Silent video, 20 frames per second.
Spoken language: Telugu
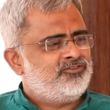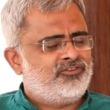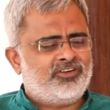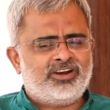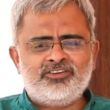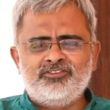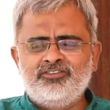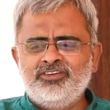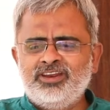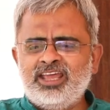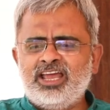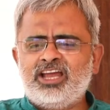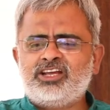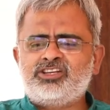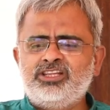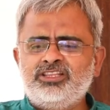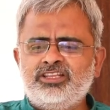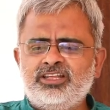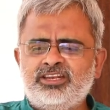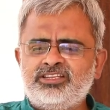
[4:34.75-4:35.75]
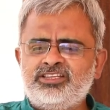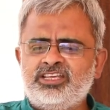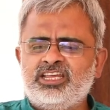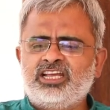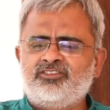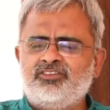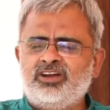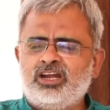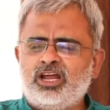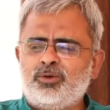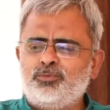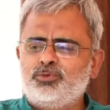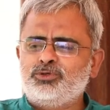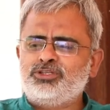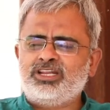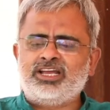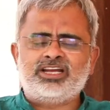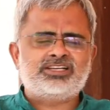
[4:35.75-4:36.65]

ఫర్ ఎవ్రీ యాక్షన్ దిట్ ఈజ్ ఈక్వల్ ఆపోజిట్